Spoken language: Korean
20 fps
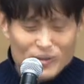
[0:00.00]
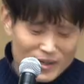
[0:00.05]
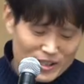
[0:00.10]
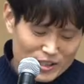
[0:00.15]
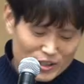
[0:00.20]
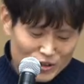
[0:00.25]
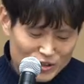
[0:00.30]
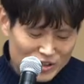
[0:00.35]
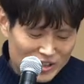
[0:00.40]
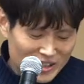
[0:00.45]
막
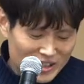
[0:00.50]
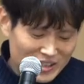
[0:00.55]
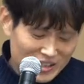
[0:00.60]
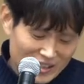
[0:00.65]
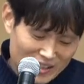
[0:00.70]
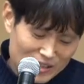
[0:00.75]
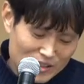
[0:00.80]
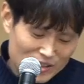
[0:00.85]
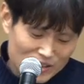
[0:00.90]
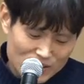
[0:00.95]
그런
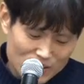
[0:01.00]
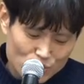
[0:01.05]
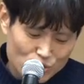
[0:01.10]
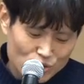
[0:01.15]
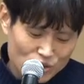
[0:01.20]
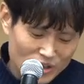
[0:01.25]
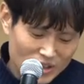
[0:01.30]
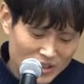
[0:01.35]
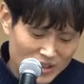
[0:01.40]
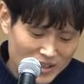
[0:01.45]
이야기가 이제
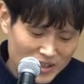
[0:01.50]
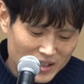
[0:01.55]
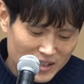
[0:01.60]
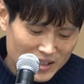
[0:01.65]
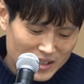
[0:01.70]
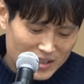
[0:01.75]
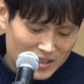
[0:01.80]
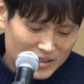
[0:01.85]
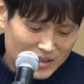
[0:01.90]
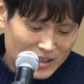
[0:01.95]
뒤에
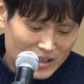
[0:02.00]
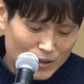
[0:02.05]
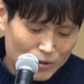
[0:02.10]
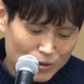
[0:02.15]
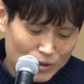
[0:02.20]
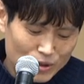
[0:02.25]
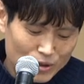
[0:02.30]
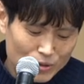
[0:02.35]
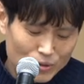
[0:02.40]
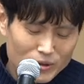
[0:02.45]

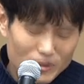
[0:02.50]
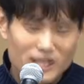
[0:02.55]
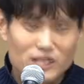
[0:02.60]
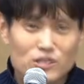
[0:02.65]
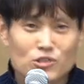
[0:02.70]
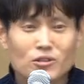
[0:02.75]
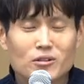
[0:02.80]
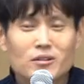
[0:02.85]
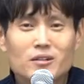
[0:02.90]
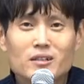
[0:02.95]
나오기도
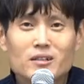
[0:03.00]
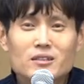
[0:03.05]
하죠.